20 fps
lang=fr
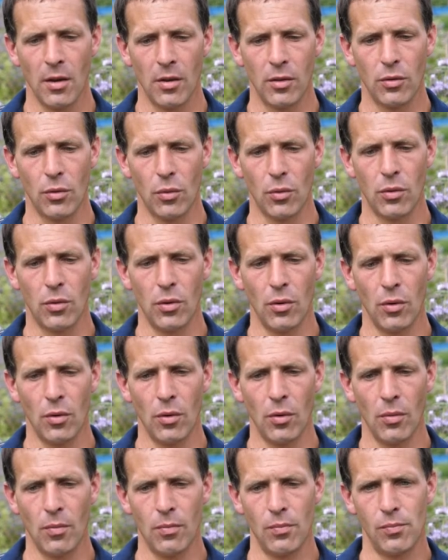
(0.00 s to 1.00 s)
Donc
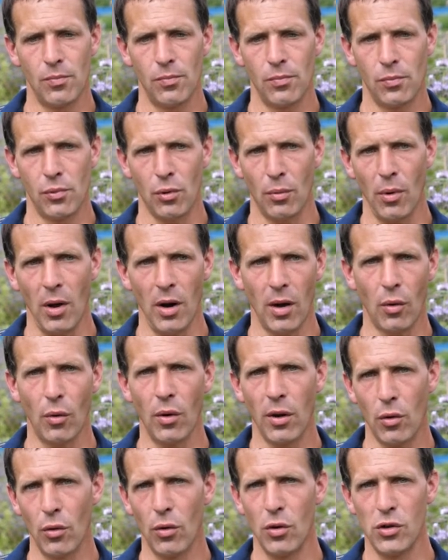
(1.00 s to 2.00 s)
euh, pour moi,
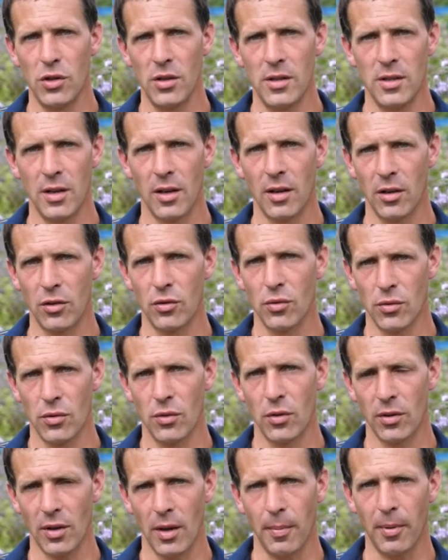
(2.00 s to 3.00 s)
l'agroécologie, c'est quelque chose
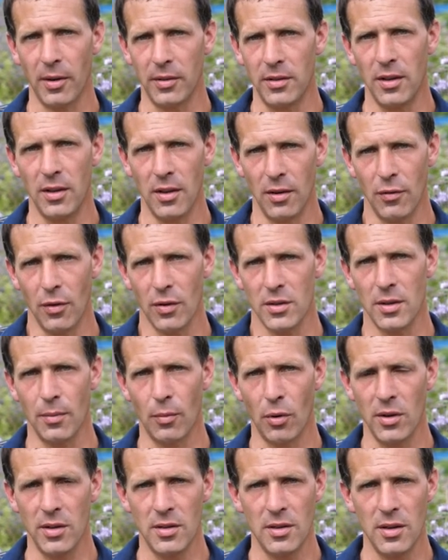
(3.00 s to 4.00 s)
de très pratiqué
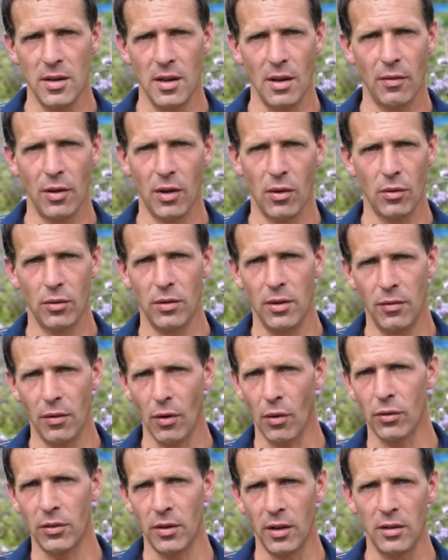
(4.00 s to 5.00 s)
forcément ici, avec
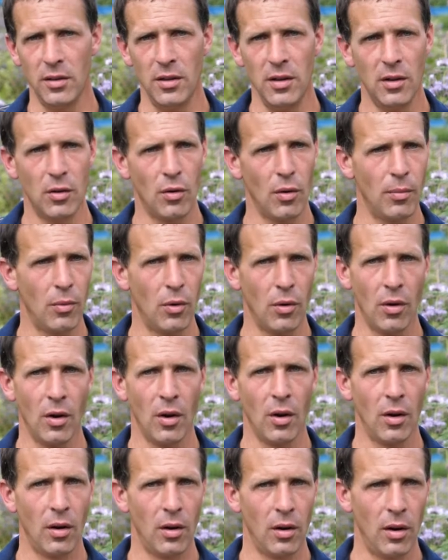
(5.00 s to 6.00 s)
différentes techniques comme
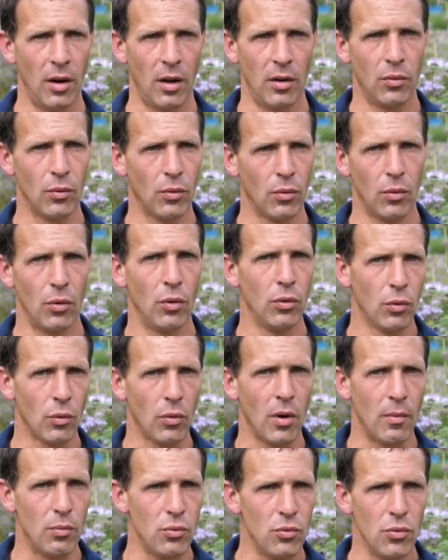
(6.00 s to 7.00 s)
le
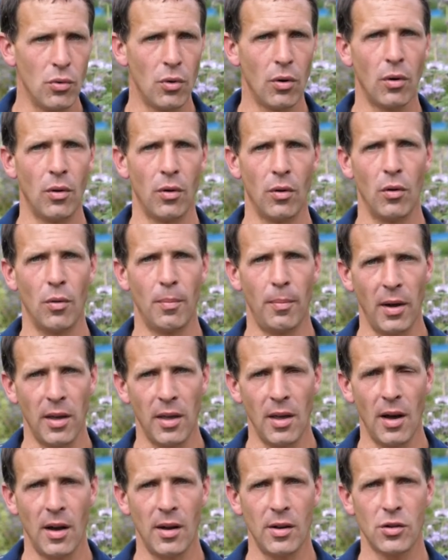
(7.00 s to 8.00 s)
non-labour, le
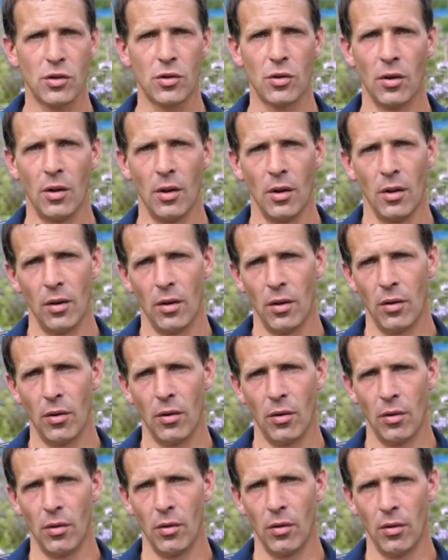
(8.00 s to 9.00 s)
paillage,
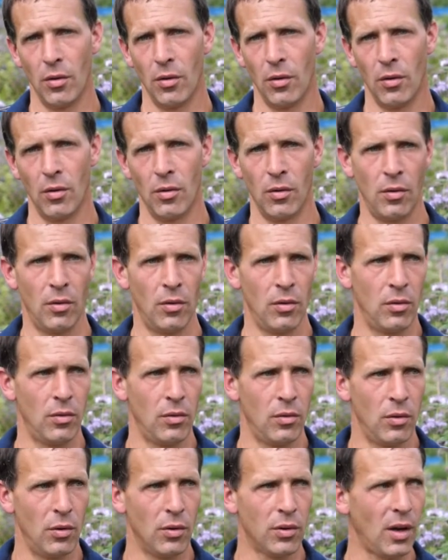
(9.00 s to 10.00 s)

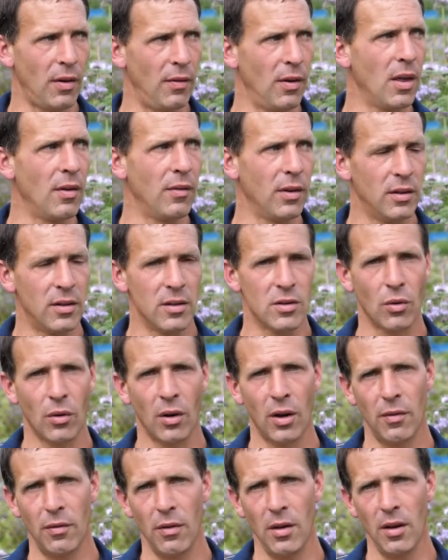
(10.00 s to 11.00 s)
le travail avec des
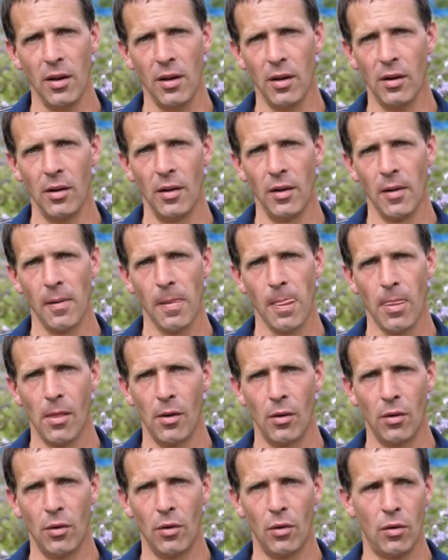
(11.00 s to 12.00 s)
engrais verts,
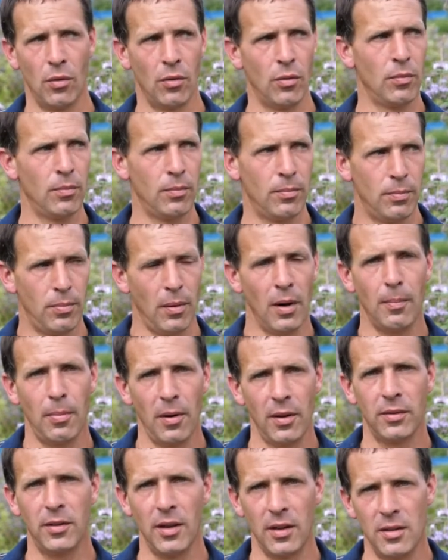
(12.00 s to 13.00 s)
euh, plein
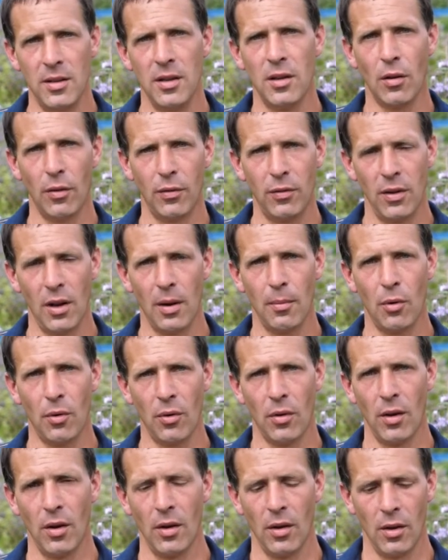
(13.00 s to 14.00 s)
plein de techniques hein,
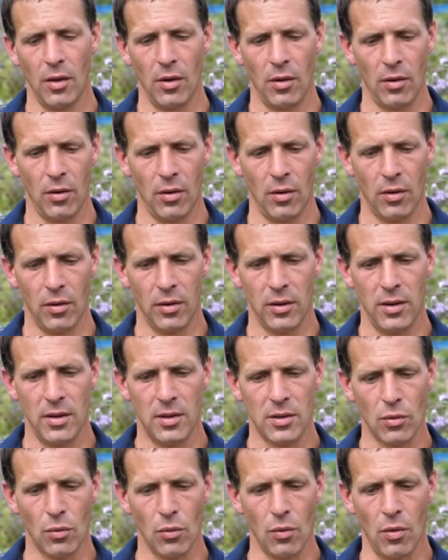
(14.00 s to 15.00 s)
finalement euh, qui
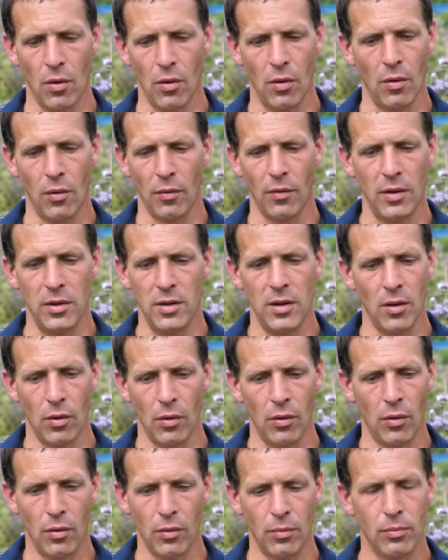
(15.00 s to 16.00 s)
sont, euh, on va dire,
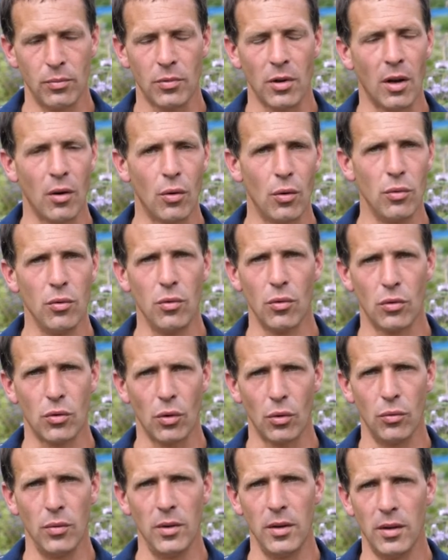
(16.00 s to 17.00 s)
très connues
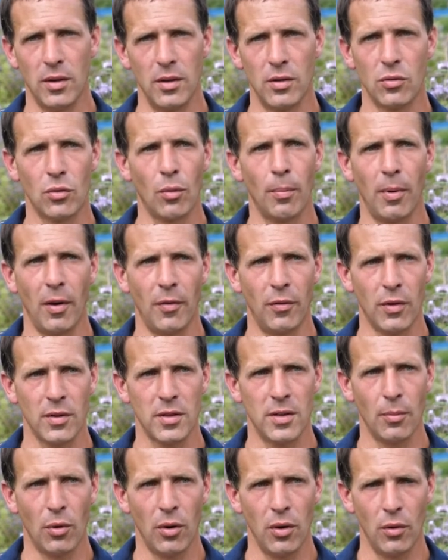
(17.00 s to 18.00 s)
aujourd'hui, qui ne sont pas
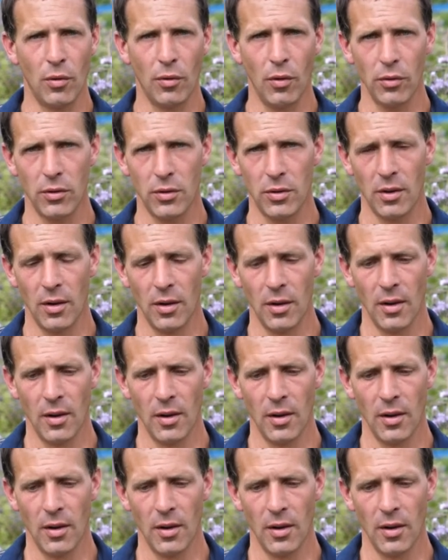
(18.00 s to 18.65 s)
forcément innovantes.